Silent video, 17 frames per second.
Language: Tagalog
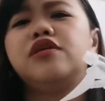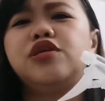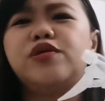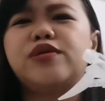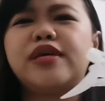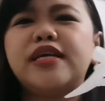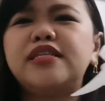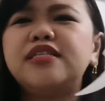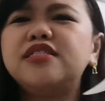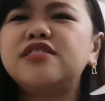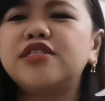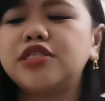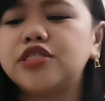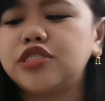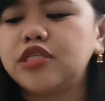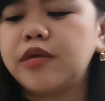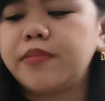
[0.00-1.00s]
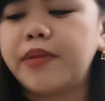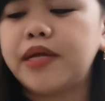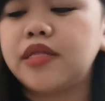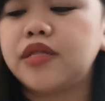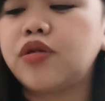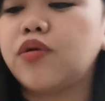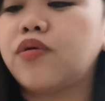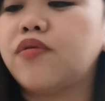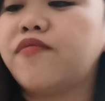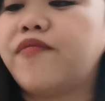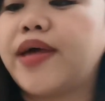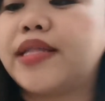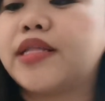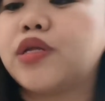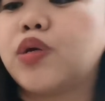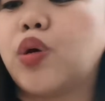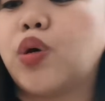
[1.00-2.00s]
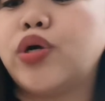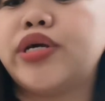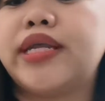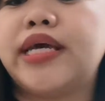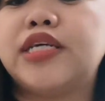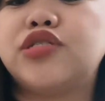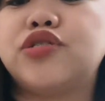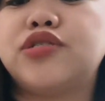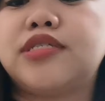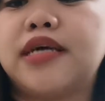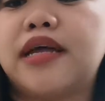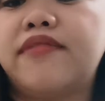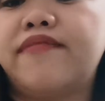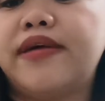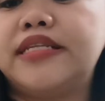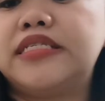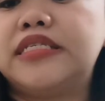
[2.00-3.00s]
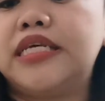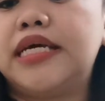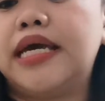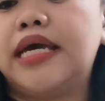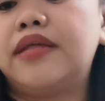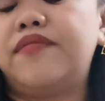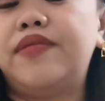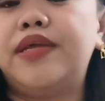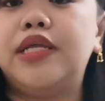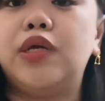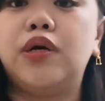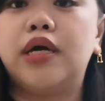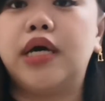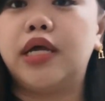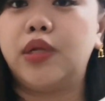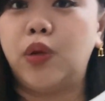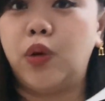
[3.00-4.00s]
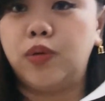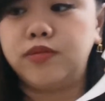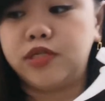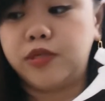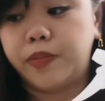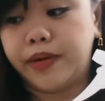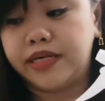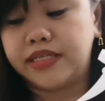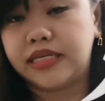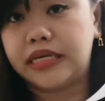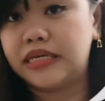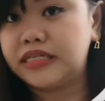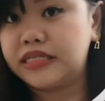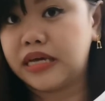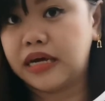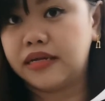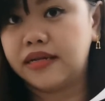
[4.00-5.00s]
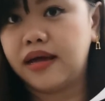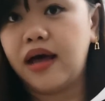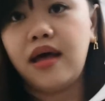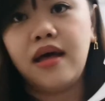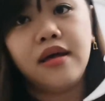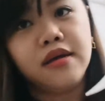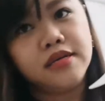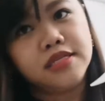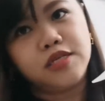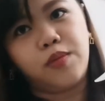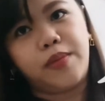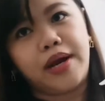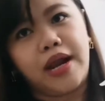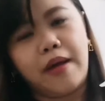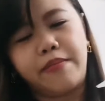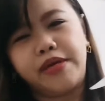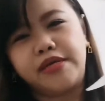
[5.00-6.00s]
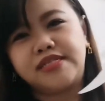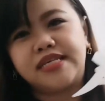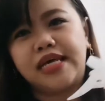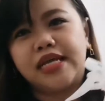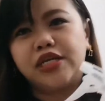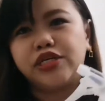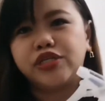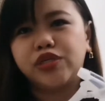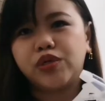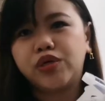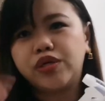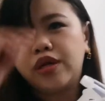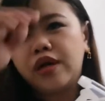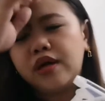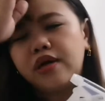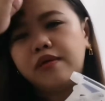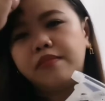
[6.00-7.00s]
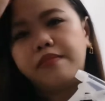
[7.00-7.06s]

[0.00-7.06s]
You can search naman tong Vetcore Nature's Advanced Tick and Flea Dog and Home Spray sa Lazada. So, maraming seller doon.